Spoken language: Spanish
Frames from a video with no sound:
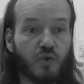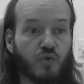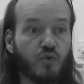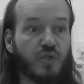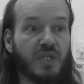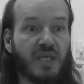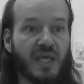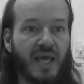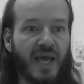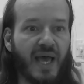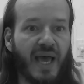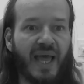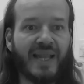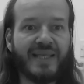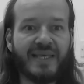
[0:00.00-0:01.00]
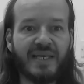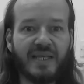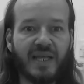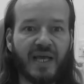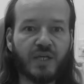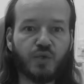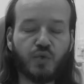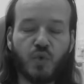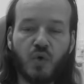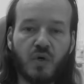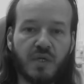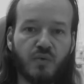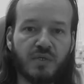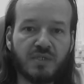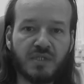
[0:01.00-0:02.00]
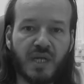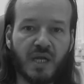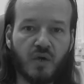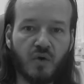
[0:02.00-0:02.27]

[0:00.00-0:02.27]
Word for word: un día alguien actuó en nuestra